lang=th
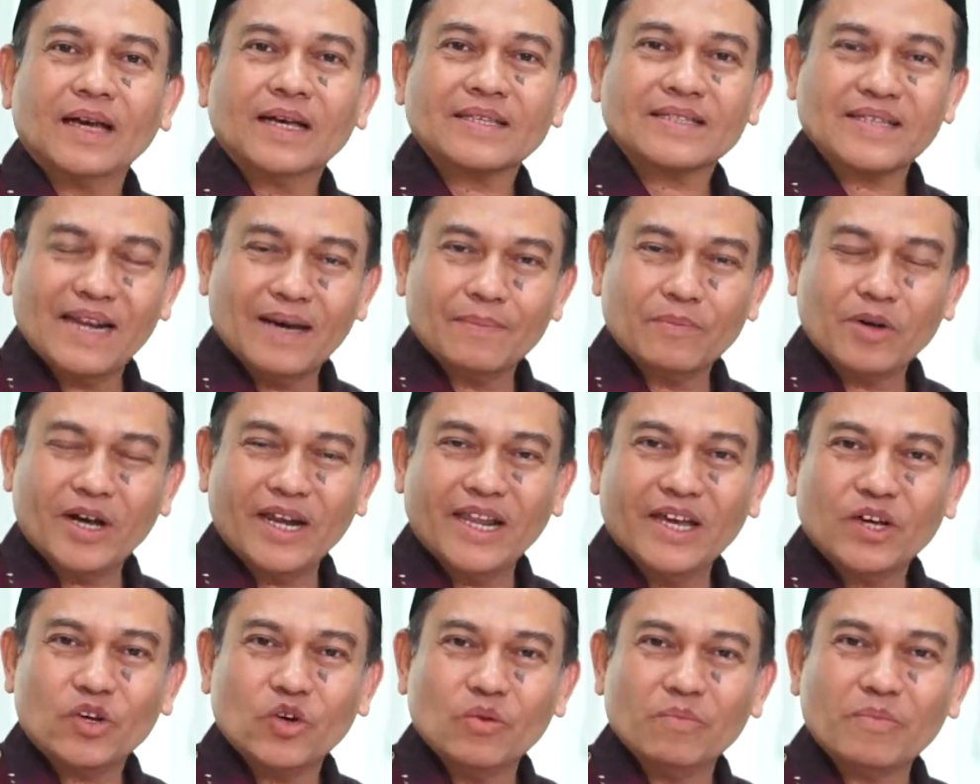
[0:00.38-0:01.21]
อัสลามุ
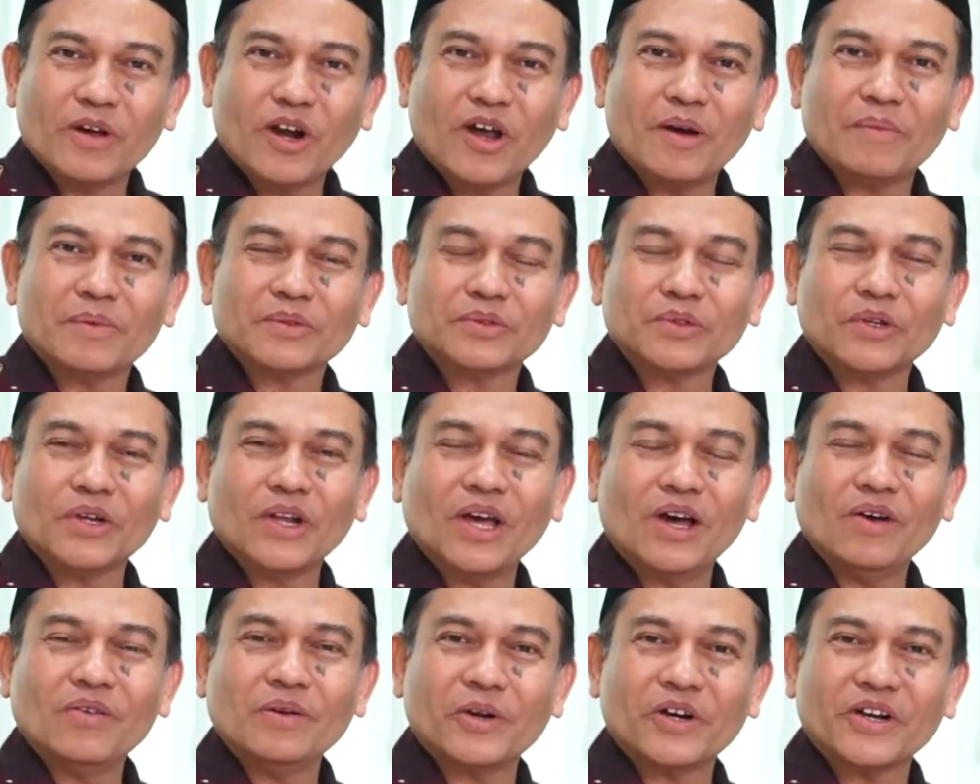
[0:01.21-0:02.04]
อะลัยกุม วะเราะห์มะตุล
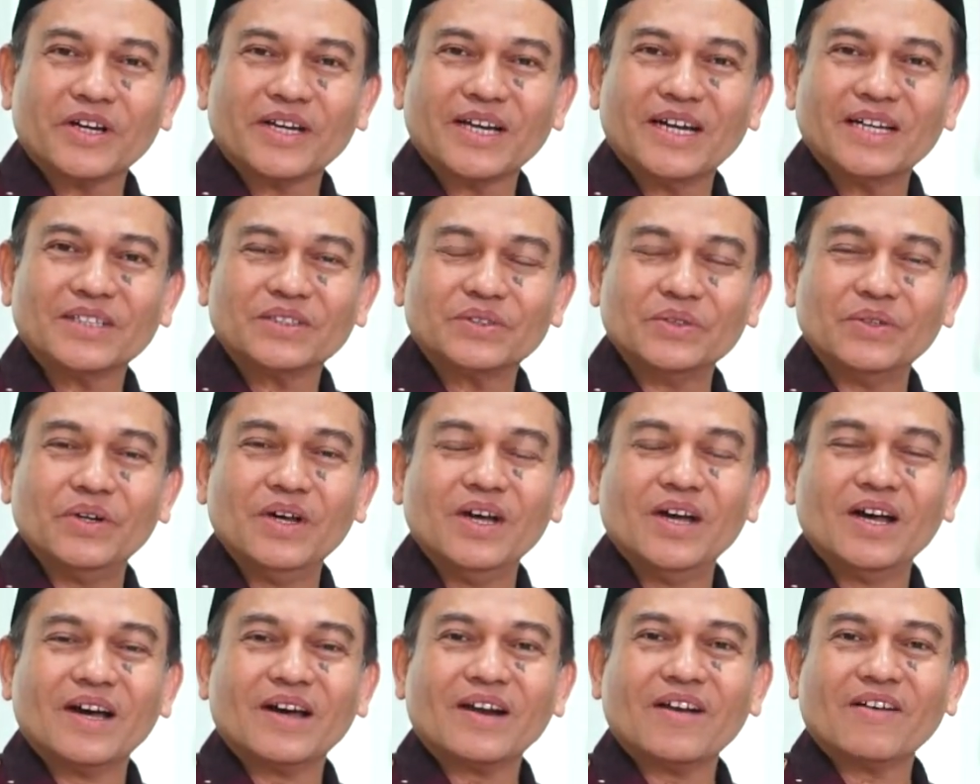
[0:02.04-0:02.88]
ลอฮิ วะบะเราะกาตุฮ์
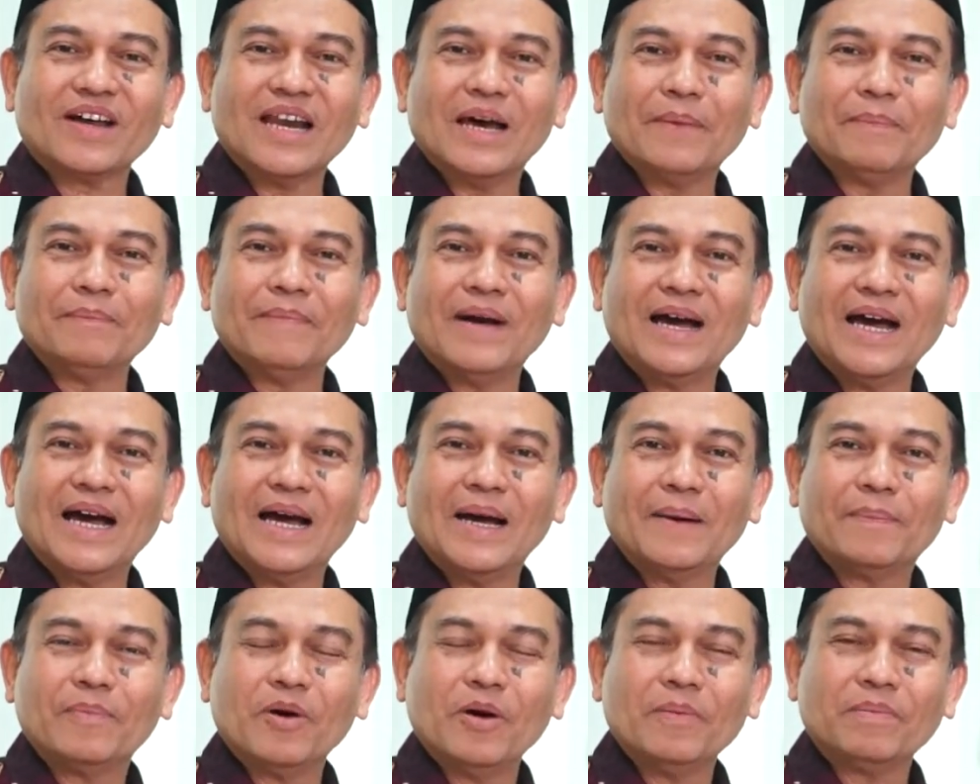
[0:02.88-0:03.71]
เรากลับมา
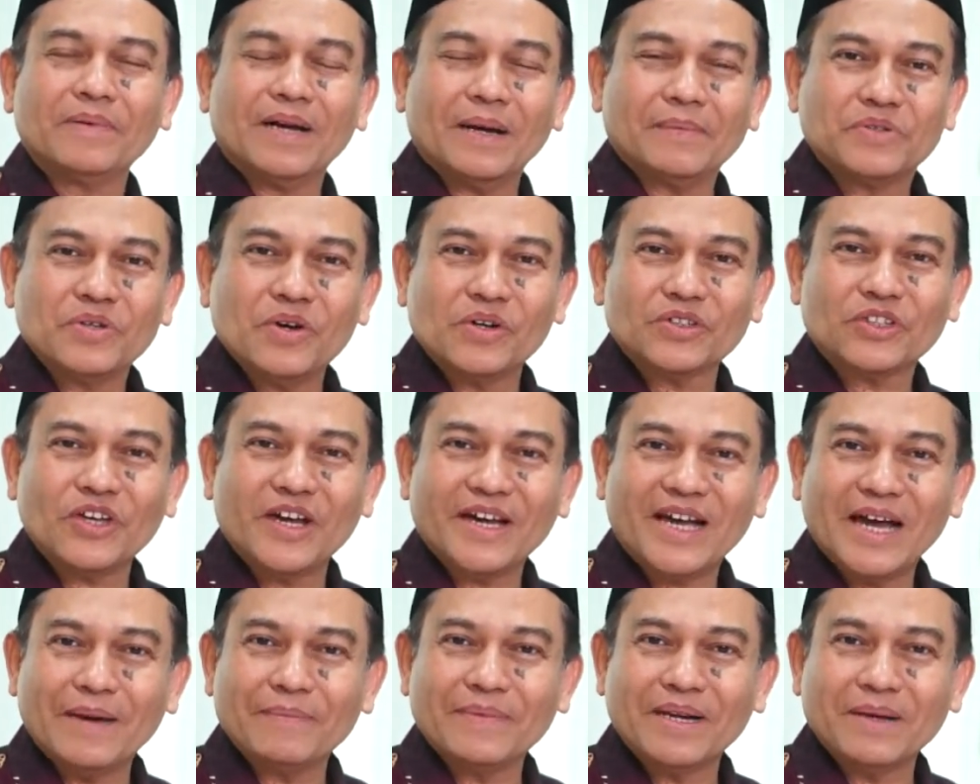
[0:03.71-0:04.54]
พบกับช่วง
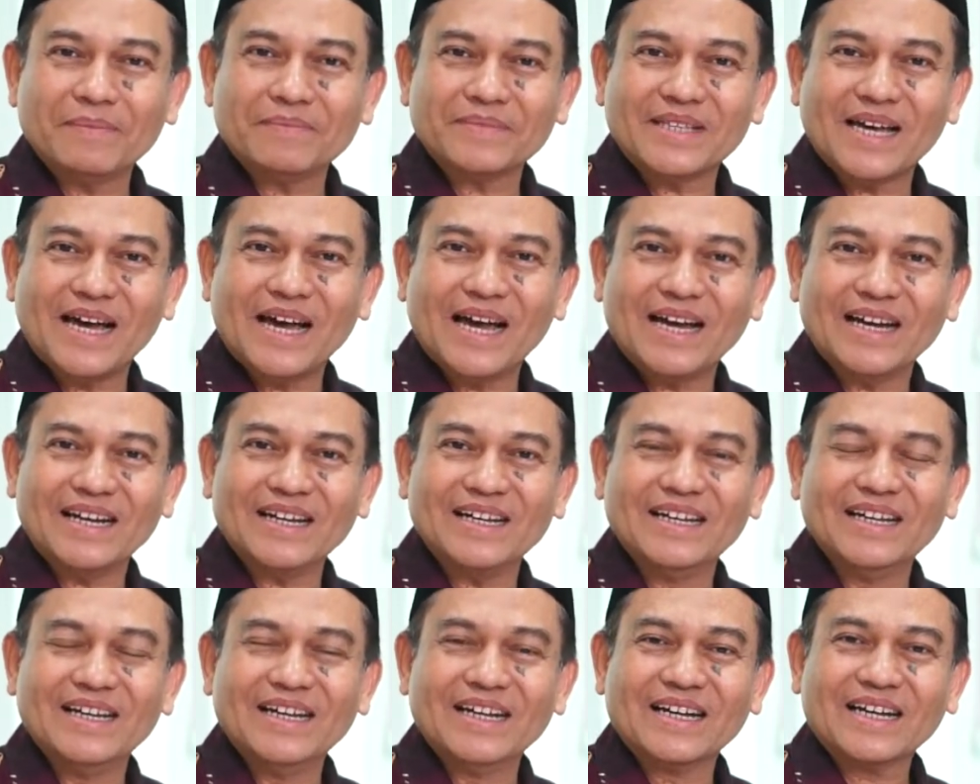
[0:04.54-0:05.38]
ถ้อยคำนำทาง
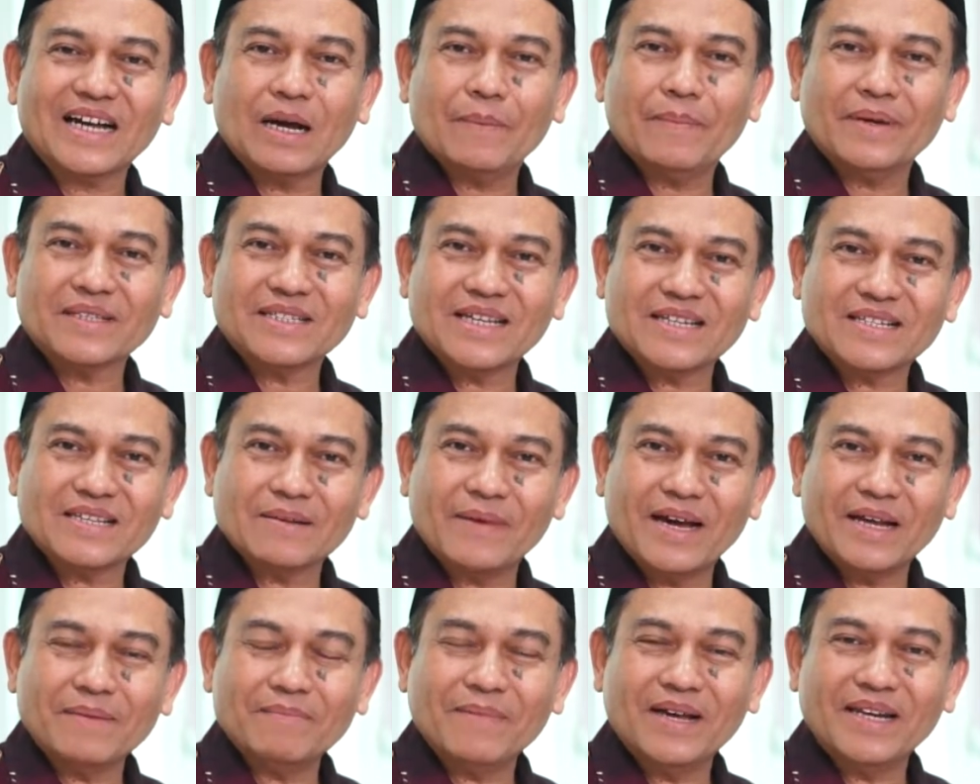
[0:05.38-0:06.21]
กับอาจารย์ส
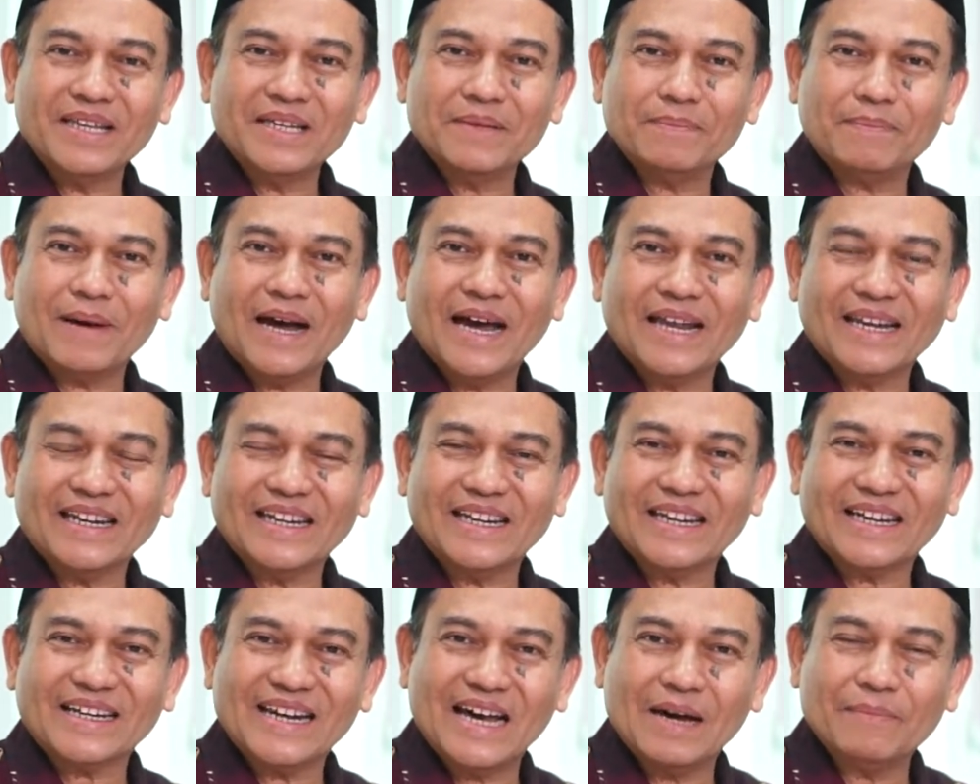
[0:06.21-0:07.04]
มาน มาลีพัน
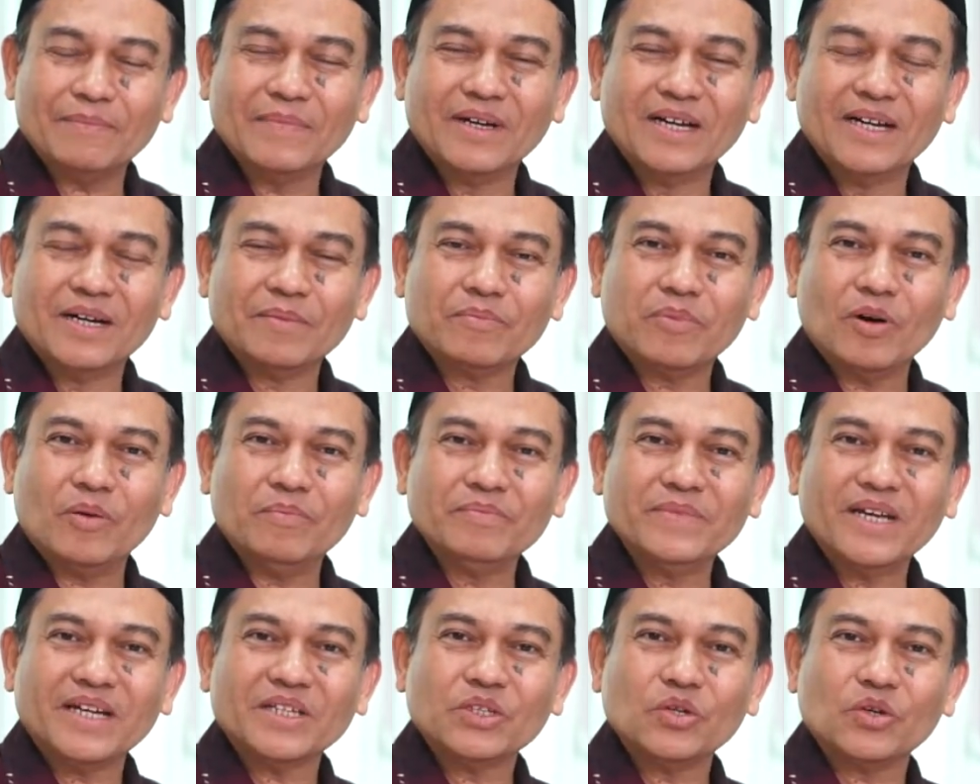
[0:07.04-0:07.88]
ธ์นะครับผ
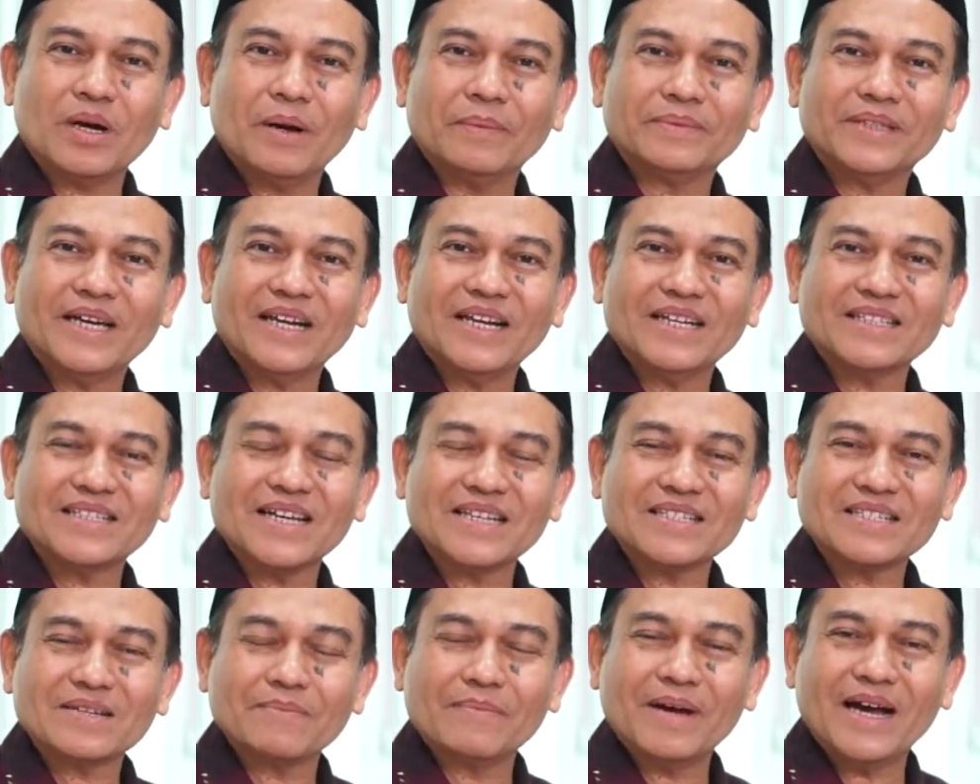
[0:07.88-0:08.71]
มยังอยู่กับท่านอาจารย์ส